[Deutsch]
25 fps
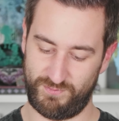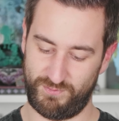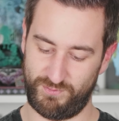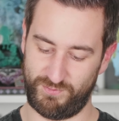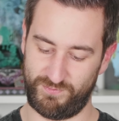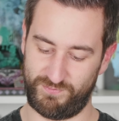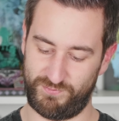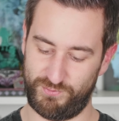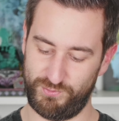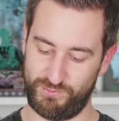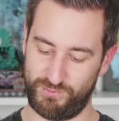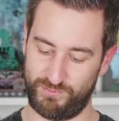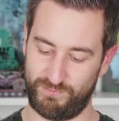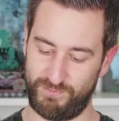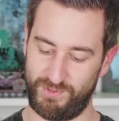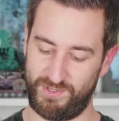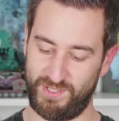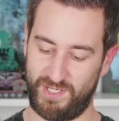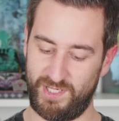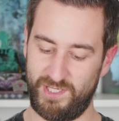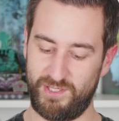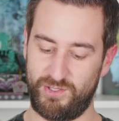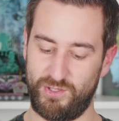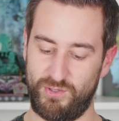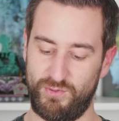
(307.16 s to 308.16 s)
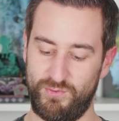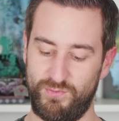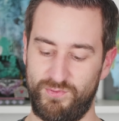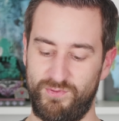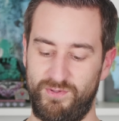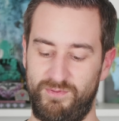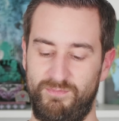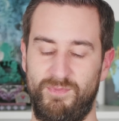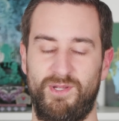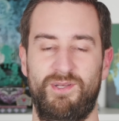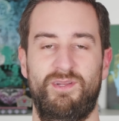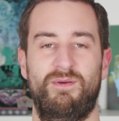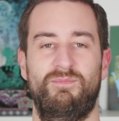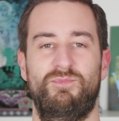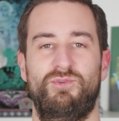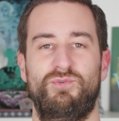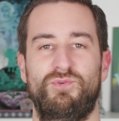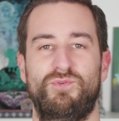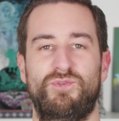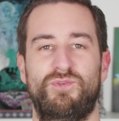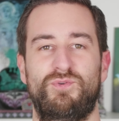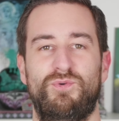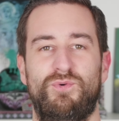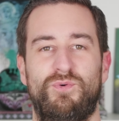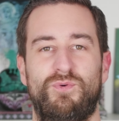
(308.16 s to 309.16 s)
ein Foto mit Hulk Hogan in Madame
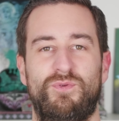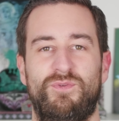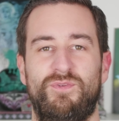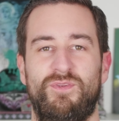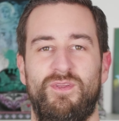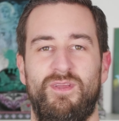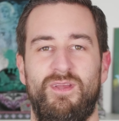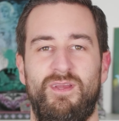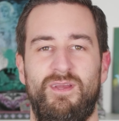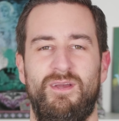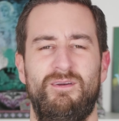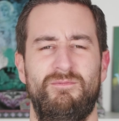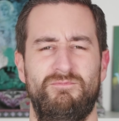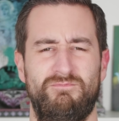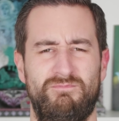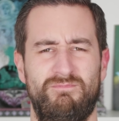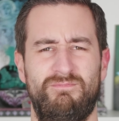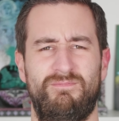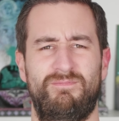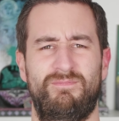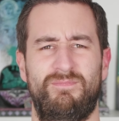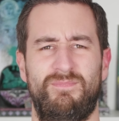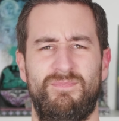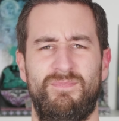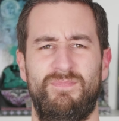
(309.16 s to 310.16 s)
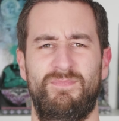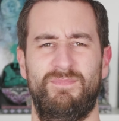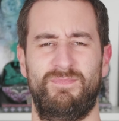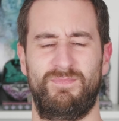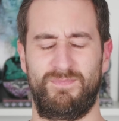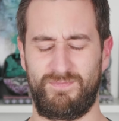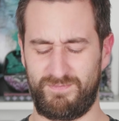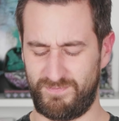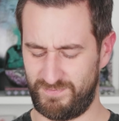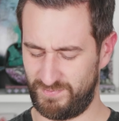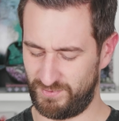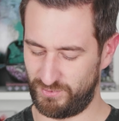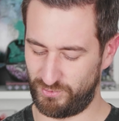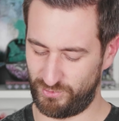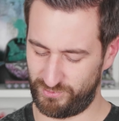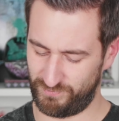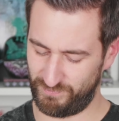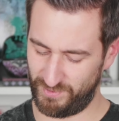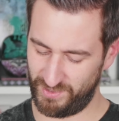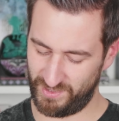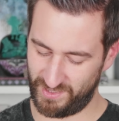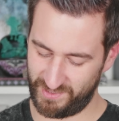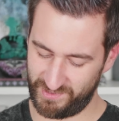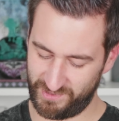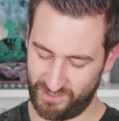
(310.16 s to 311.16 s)
Tussauds.
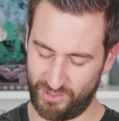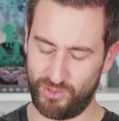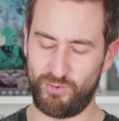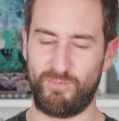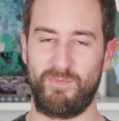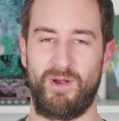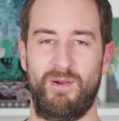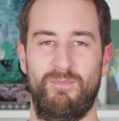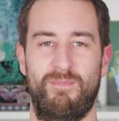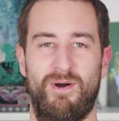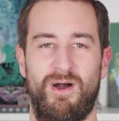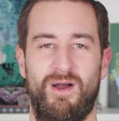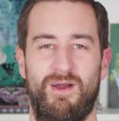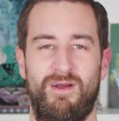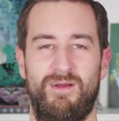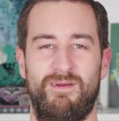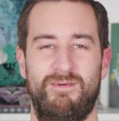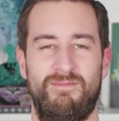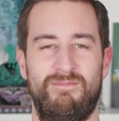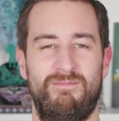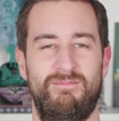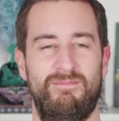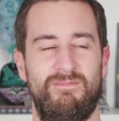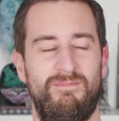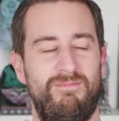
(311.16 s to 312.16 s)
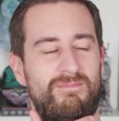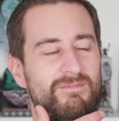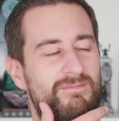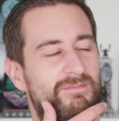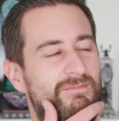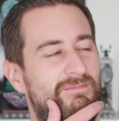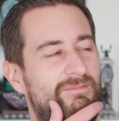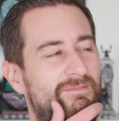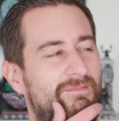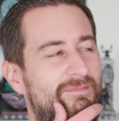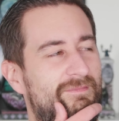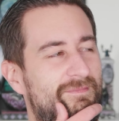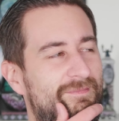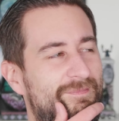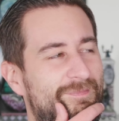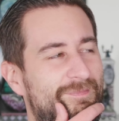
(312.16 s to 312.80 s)
Könnte man eigentlich auch mal machen. Mhm.